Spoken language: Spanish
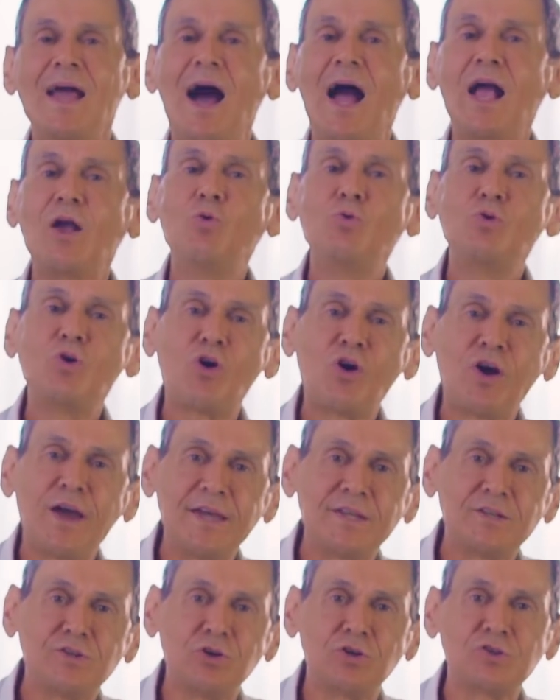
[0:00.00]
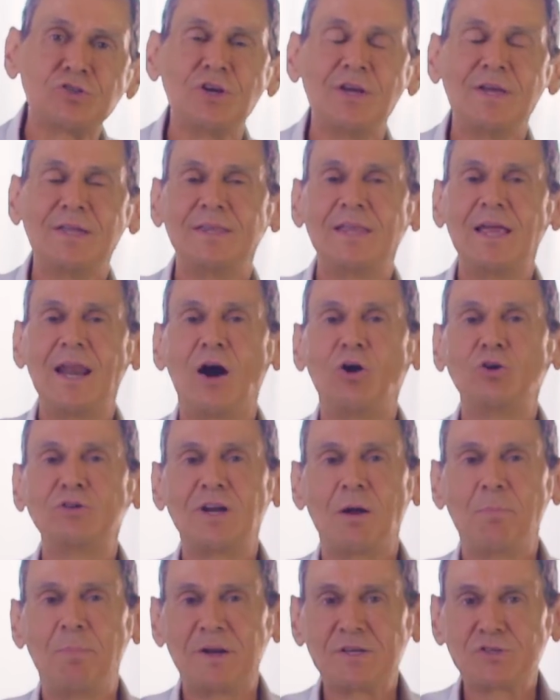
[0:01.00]
algunos gestos de la
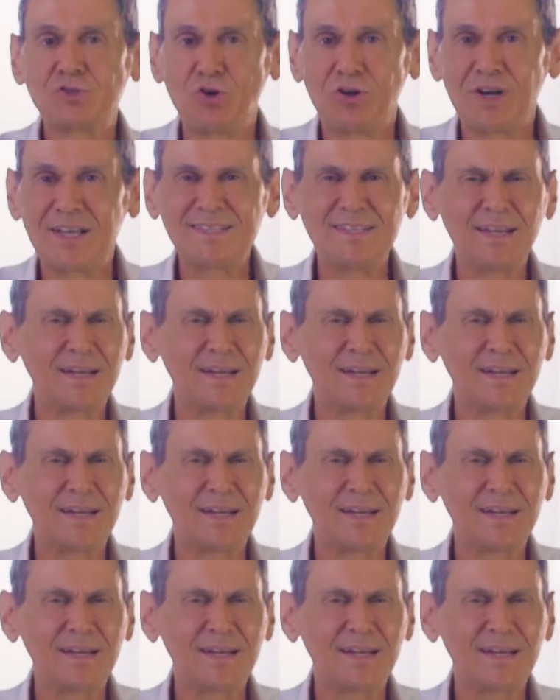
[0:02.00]
otra persona,